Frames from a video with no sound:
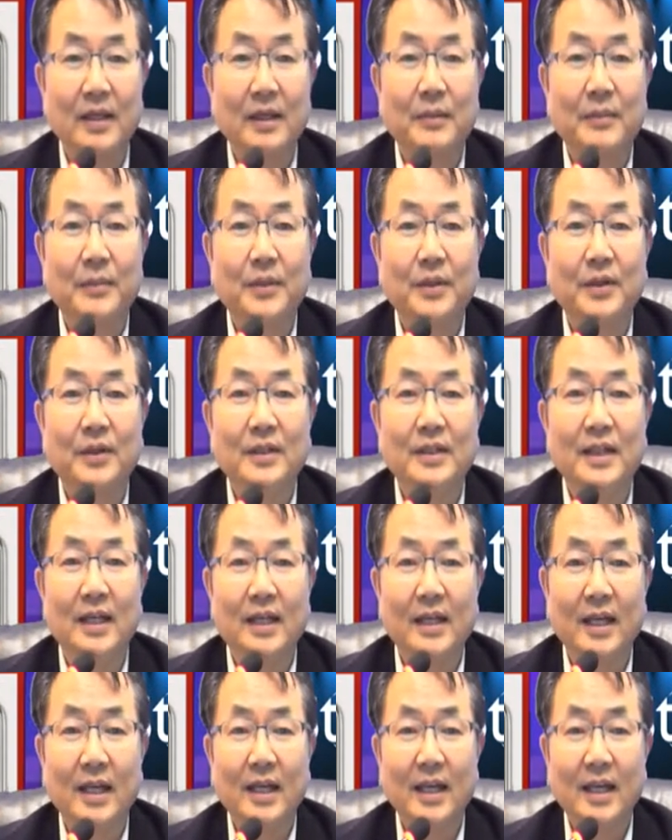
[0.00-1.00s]

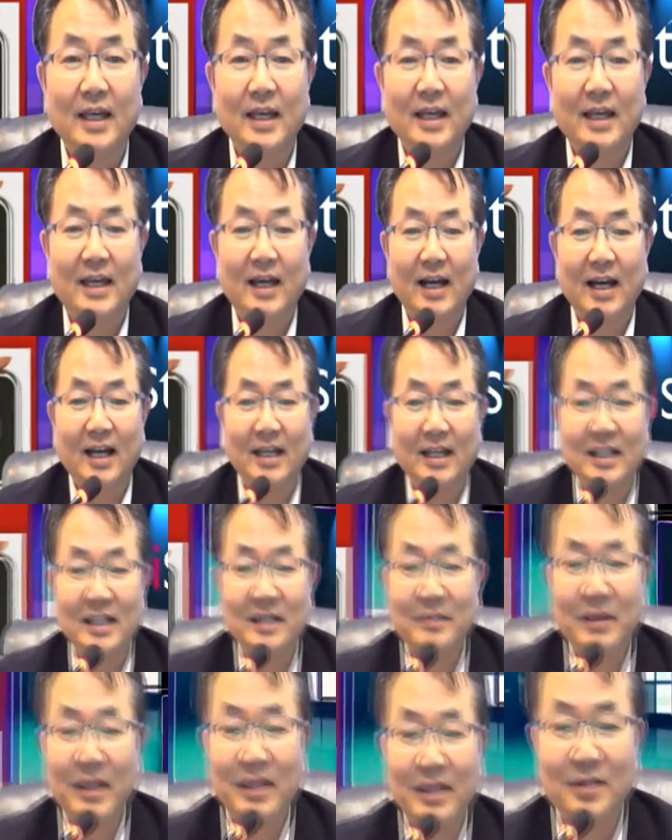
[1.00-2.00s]
편리하게 강의를
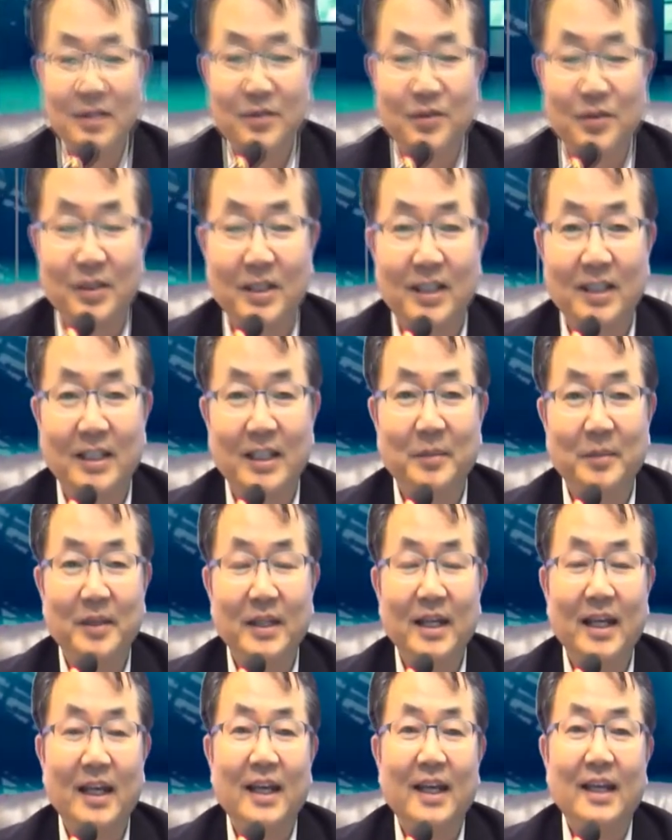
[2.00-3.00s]
만들 수 있기
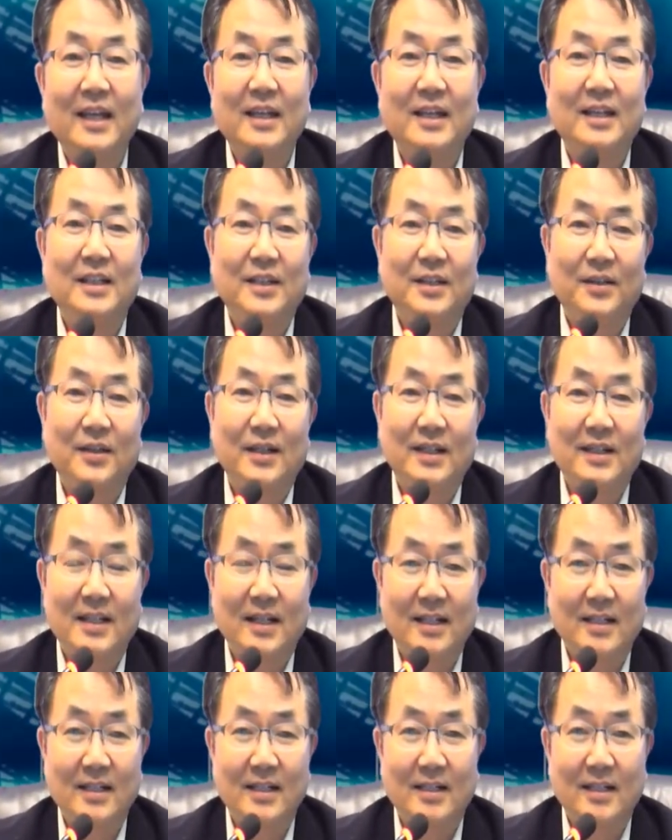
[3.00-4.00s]
때문에 그러한
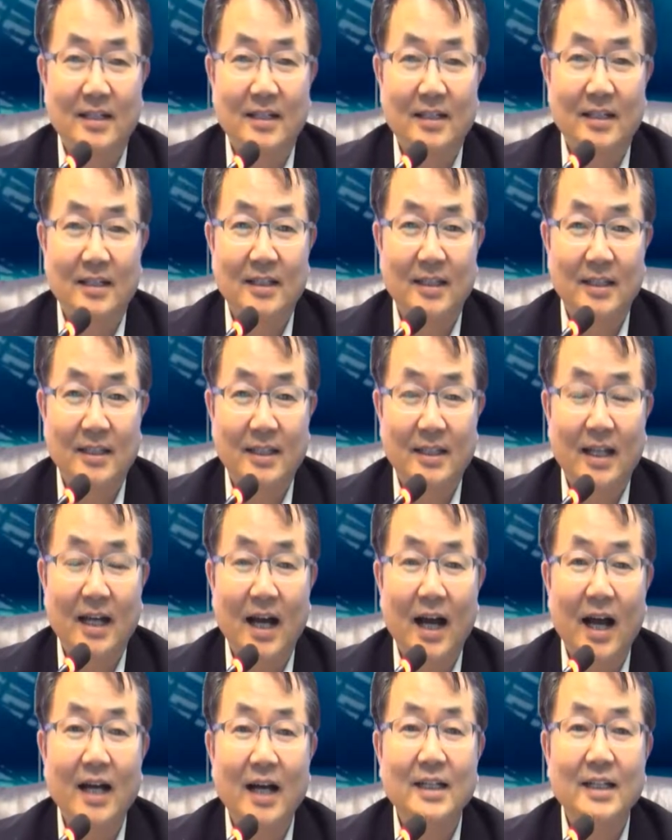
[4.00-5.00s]
장치는
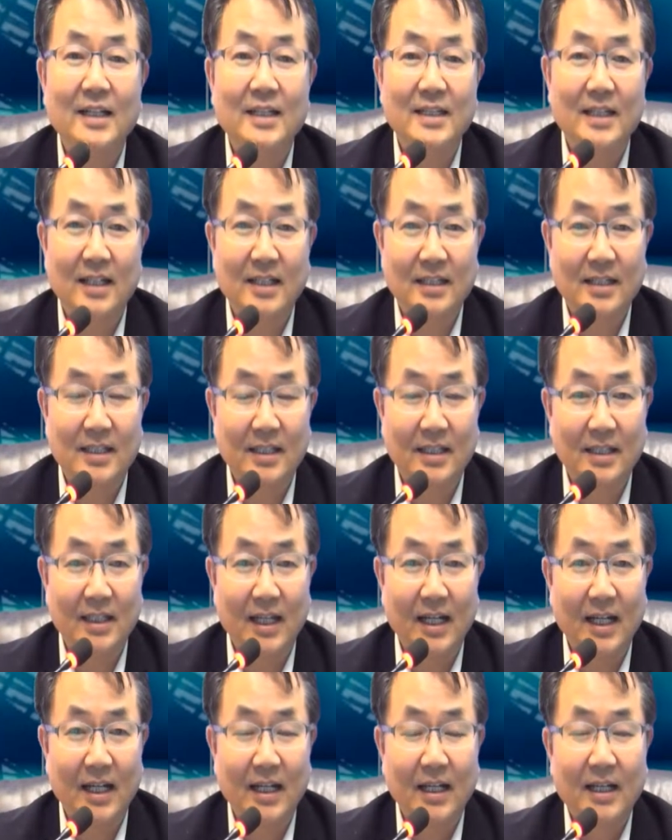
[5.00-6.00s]
강의 장치이다.